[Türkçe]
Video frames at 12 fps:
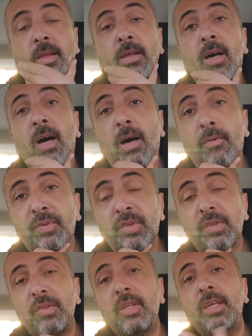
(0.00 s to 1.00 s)

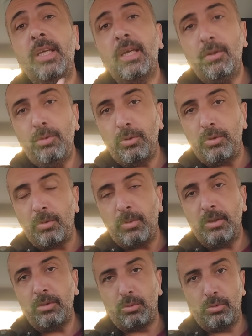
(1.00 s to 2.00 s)
hafızasına geri dönüyor.
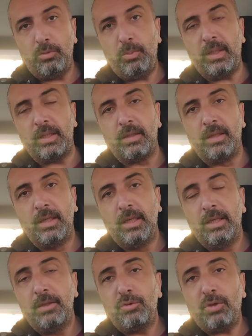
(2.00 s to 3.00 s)
Bakın unutmayın.
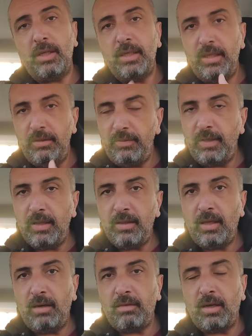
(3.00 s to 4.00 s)
Şu an iyi
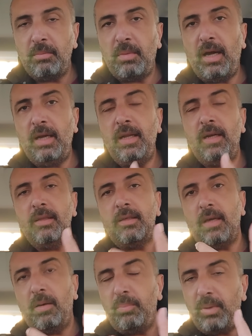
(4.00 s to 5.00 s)
fiyatlar var. Bayiler de
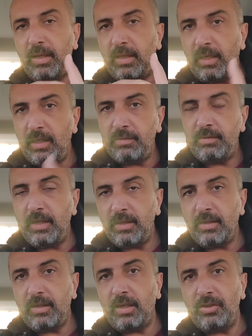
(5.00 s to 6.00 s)
kampanyalarla
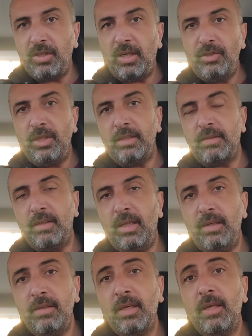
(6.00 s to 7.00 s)
fiyatları aşağı
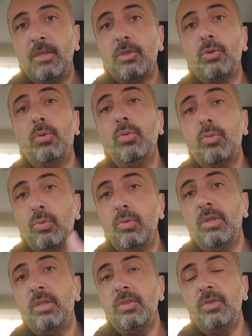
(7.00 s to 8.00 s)
çektiler. Çoğu
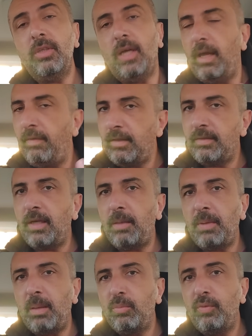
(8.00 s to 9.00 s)
kullanıcı ya evet
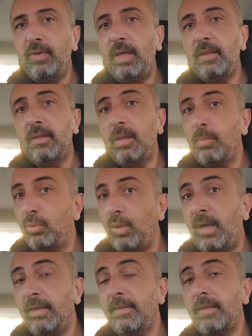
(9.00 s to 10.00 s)
ya ben bu fiyatlara
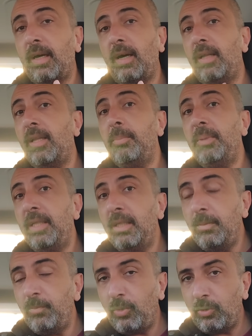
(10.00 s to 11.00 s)
bunu artık
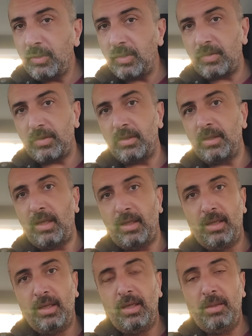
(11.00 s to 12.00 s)
alabilirim
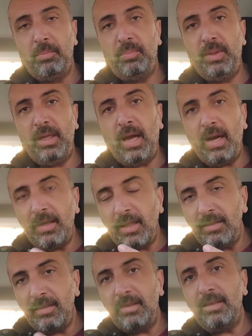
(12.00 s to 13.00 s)
noktasında bir
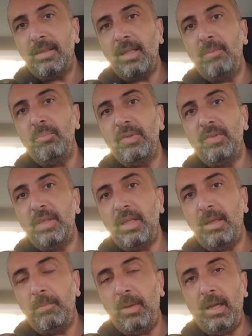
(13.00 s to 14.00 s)
yerden
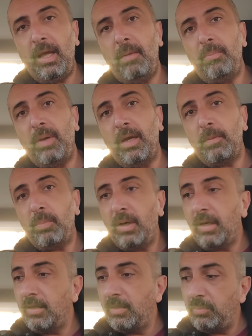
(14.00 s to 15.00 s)
tetiklenmesiyle beraber
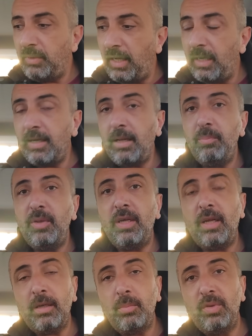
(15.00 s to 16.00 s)
paranın bir yerden bir
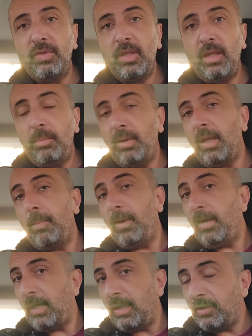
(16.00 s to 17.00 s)
yere akmasıyla
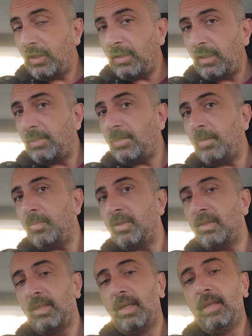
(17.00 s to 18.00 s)
beraber her şey
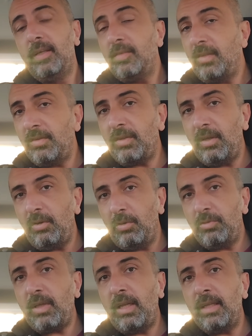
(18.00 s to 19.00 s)
değişebilir. Size
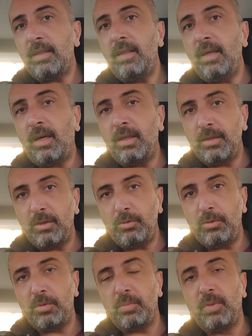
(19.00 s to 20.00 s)
özellikle
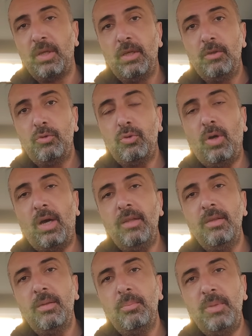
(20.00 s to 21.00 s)
anlatıyorum. Şu
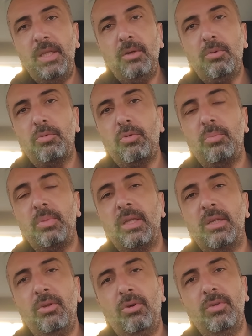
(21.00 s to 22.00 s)
an binek
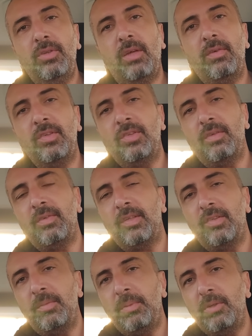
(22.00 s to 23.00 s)
otomobillerin ÖTV
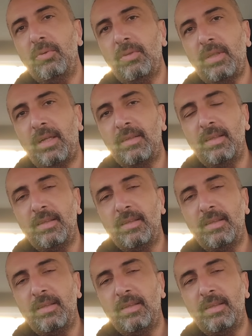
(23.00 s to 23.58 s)
seviyesi 1.6